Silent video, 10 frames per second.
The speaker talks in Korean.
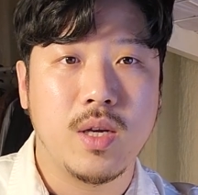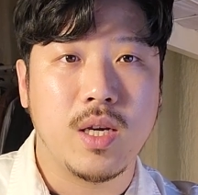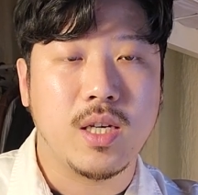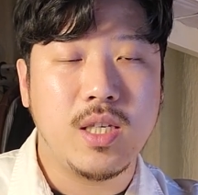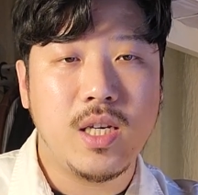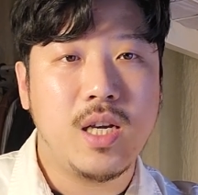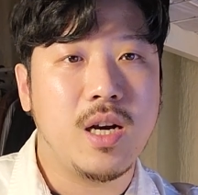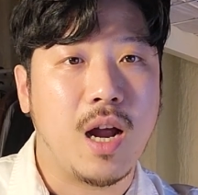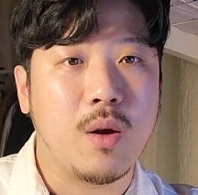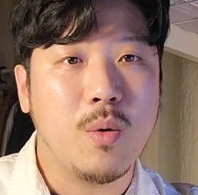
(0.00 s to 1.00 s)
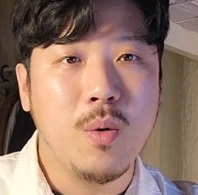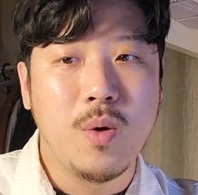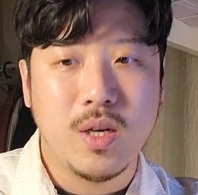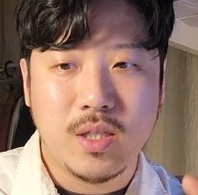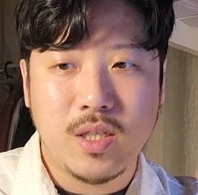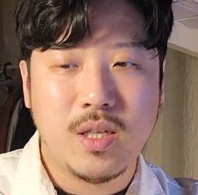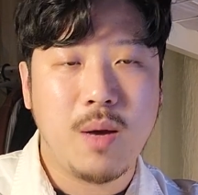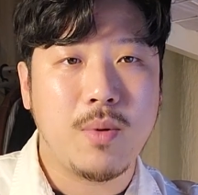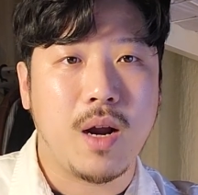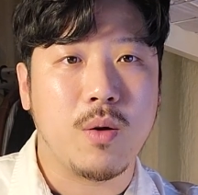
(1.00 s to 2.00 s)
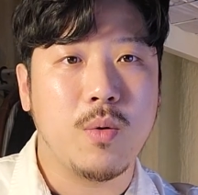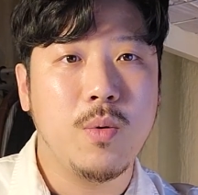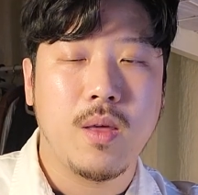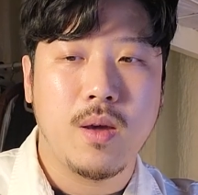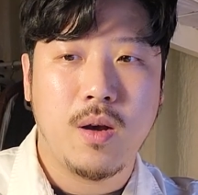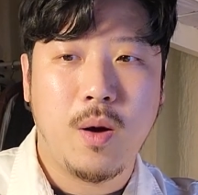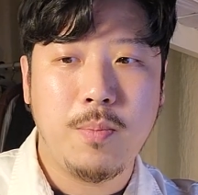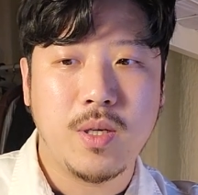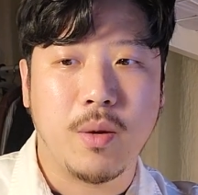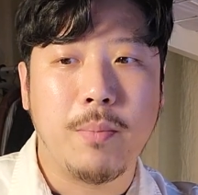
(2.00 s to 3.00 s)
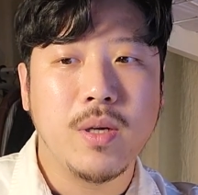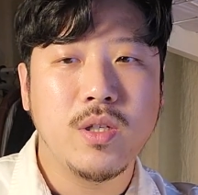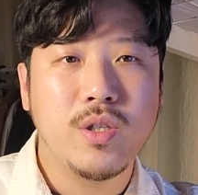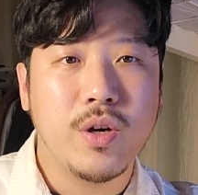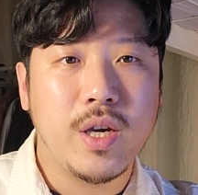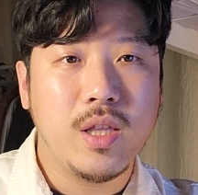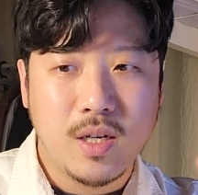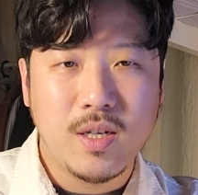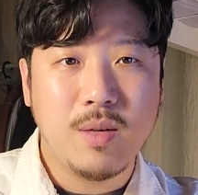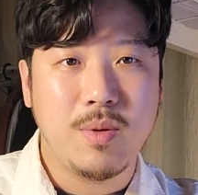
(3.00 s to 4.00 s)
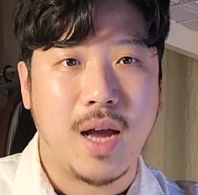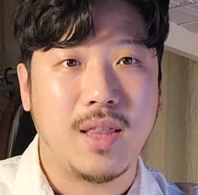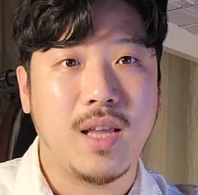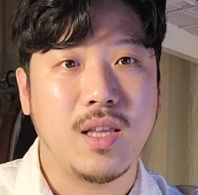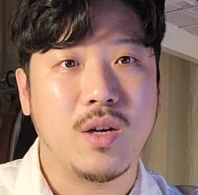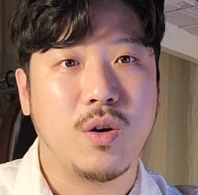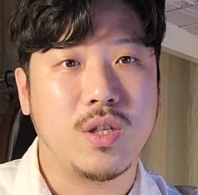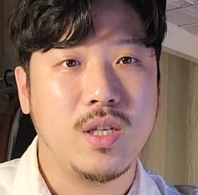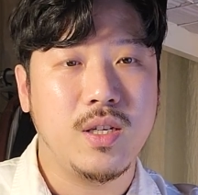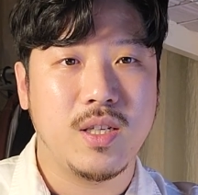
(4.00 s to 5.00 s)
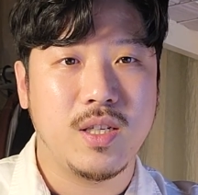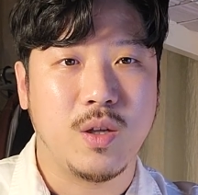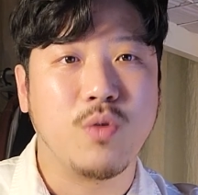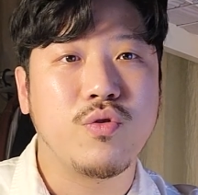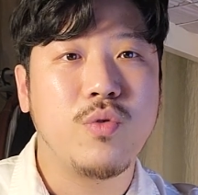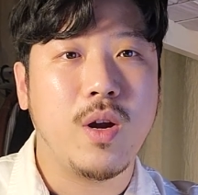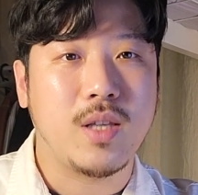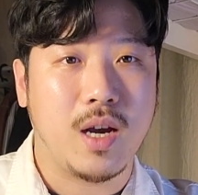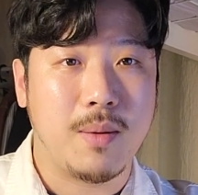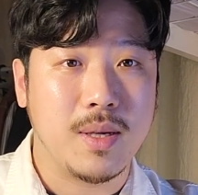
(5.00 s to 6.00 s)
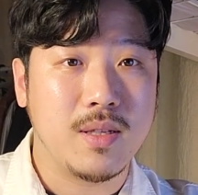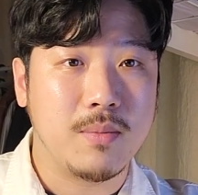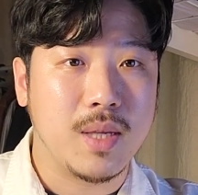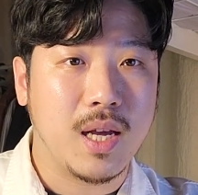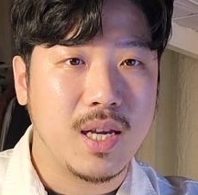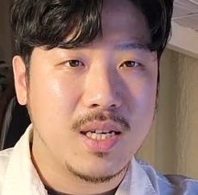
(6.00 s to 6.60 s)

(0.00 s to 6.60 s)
그 시기를 알고 시스템을 알고 커피 전반적인 흐름을 안다는 것이 더 중요할 때가 많습니다.